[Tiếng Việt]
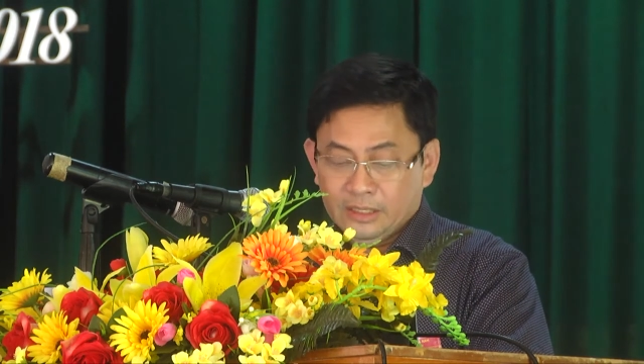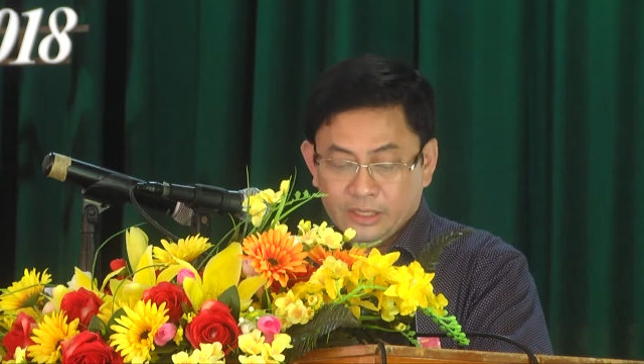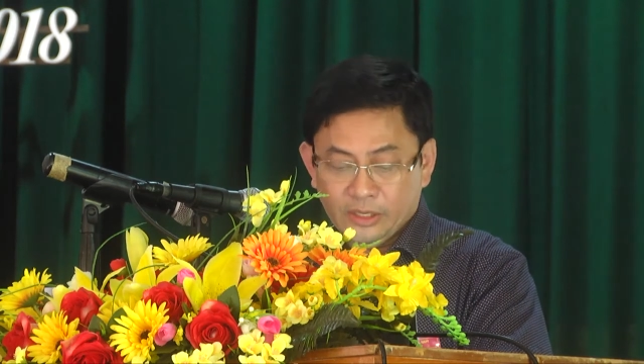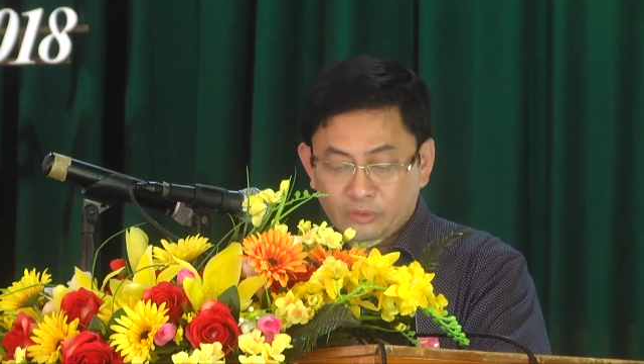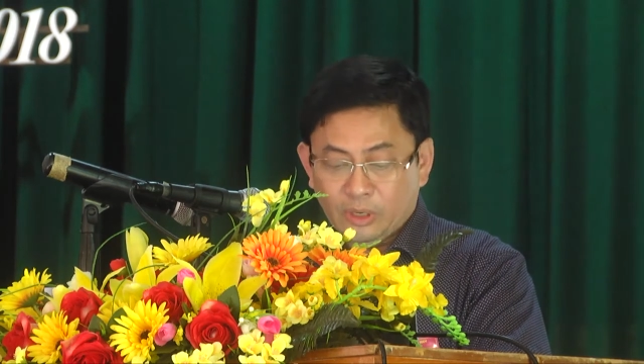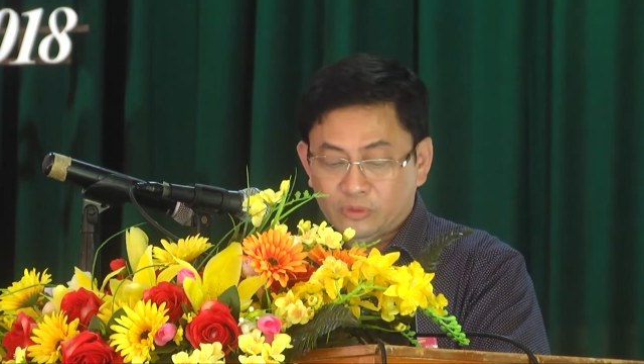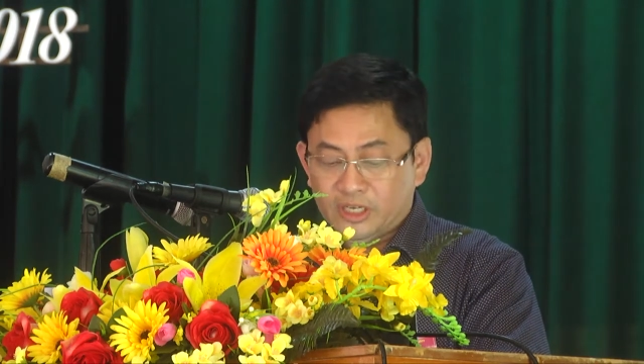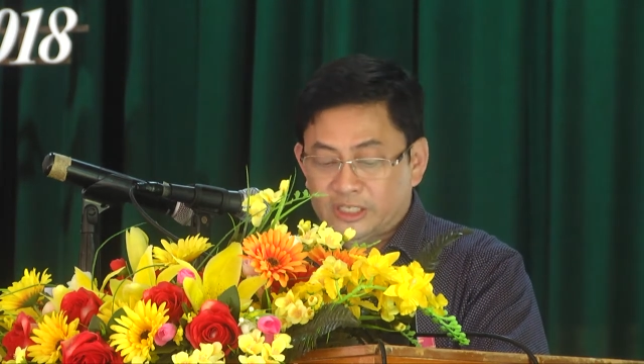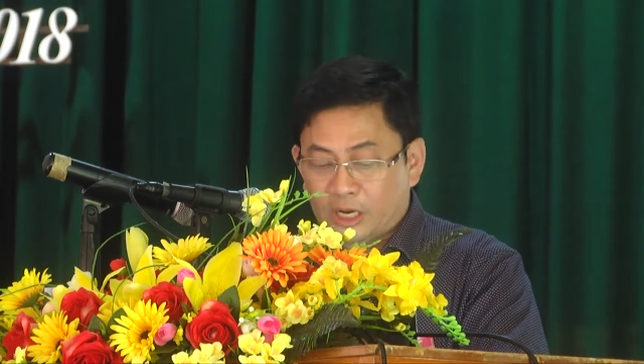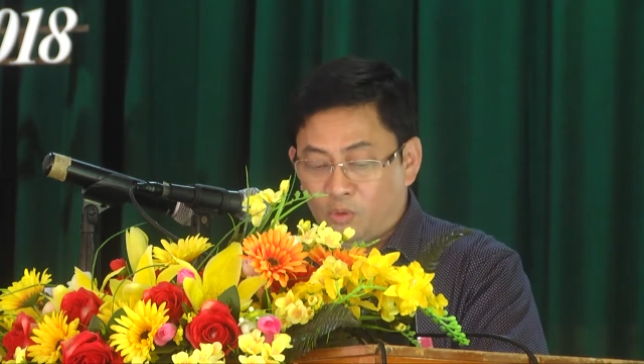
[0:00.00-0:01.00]
nếu đầu
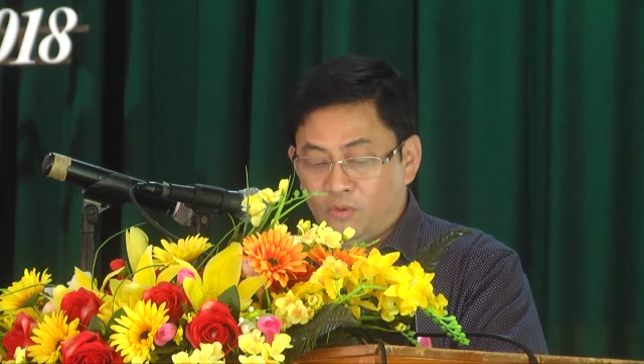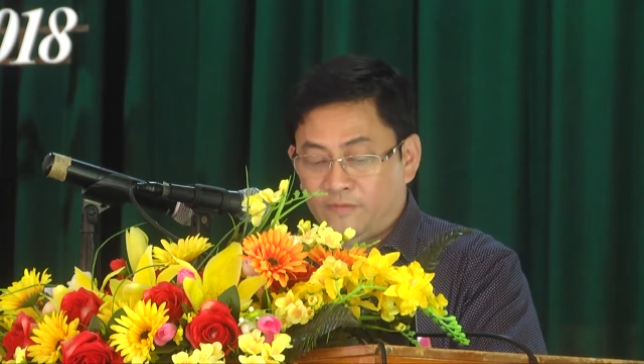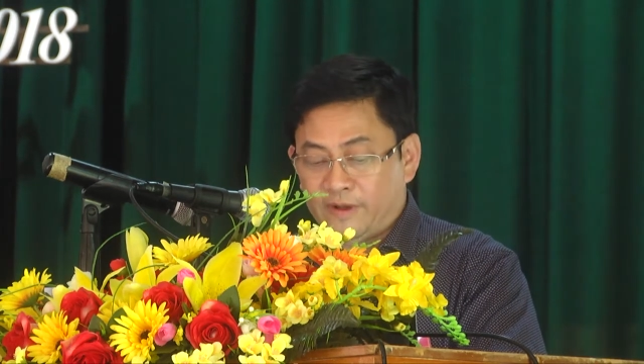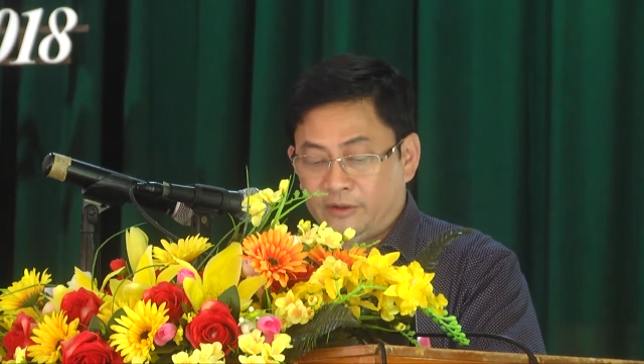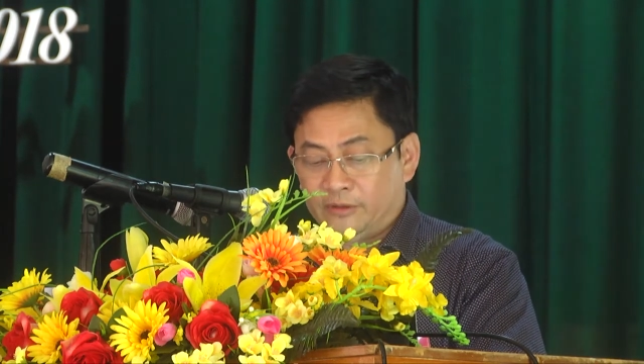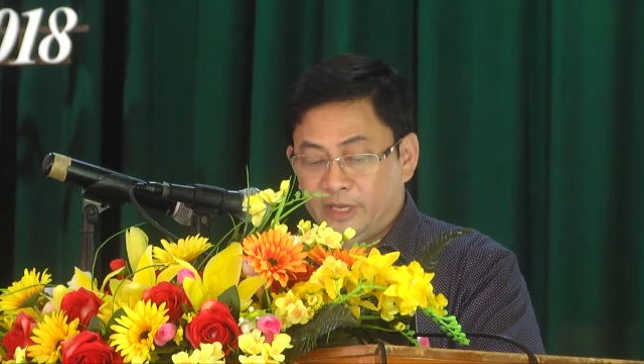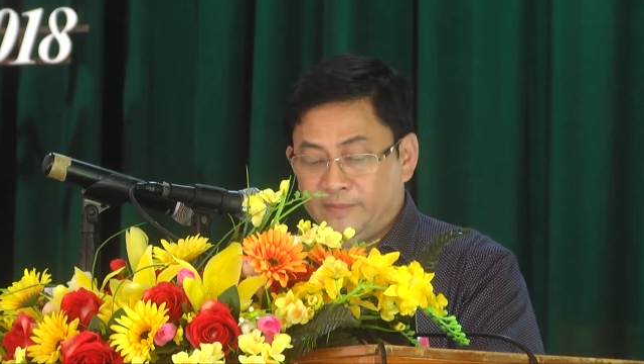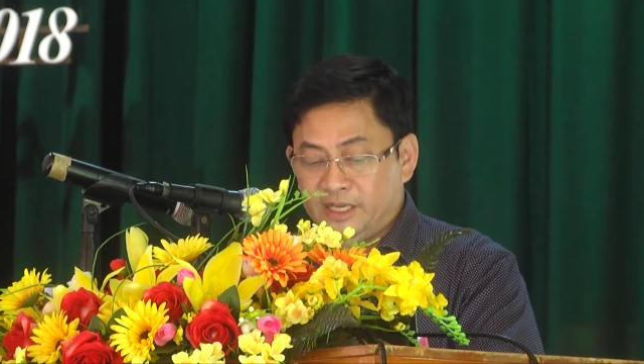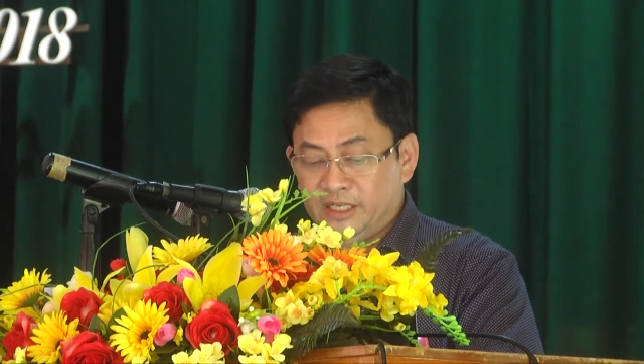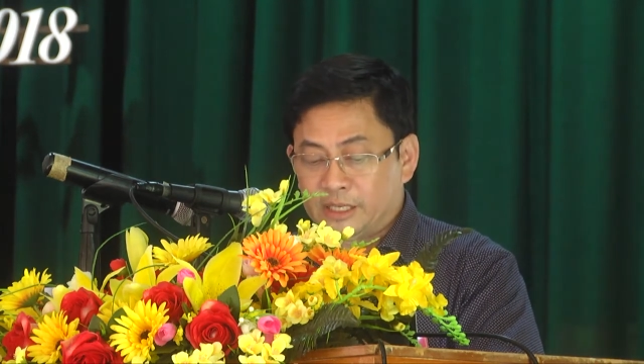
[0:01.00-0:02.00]
tư sâu vào chế
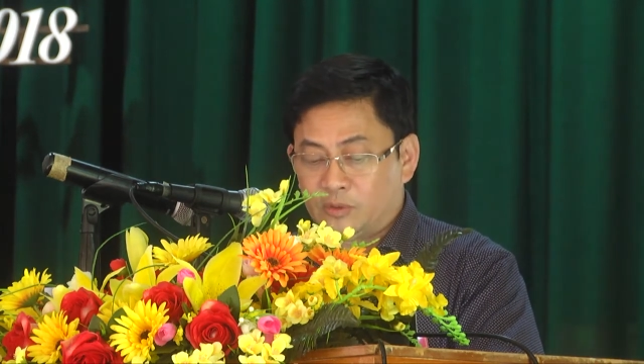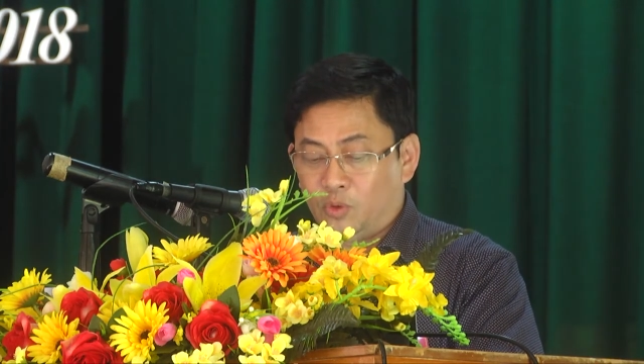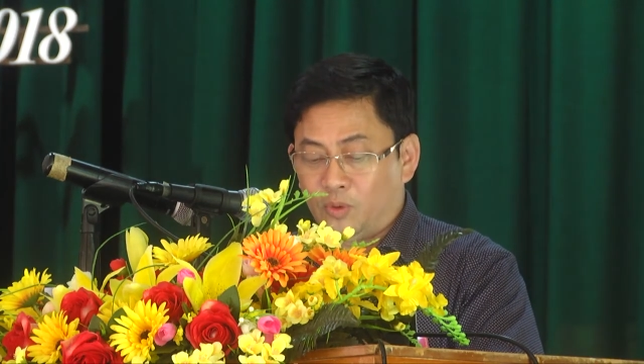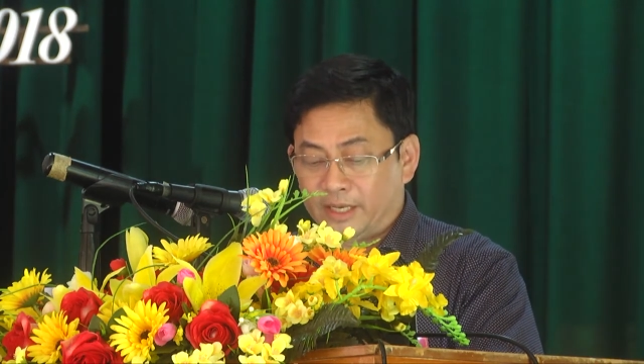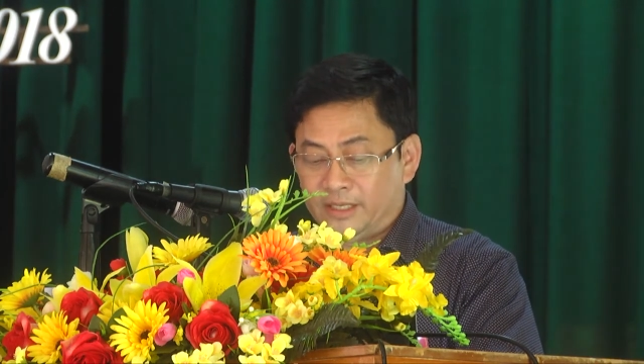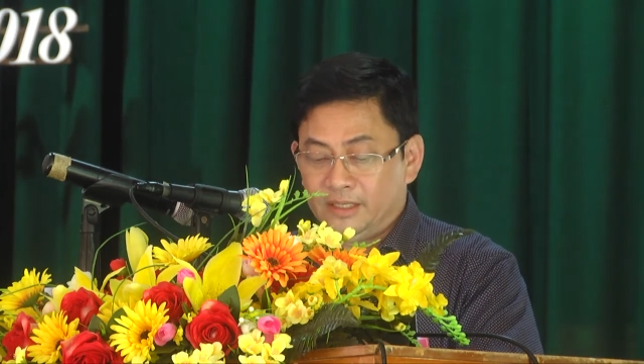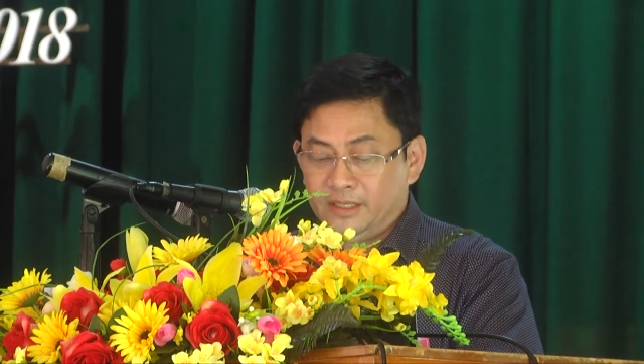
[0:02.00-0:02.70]
biến sau thu hoạch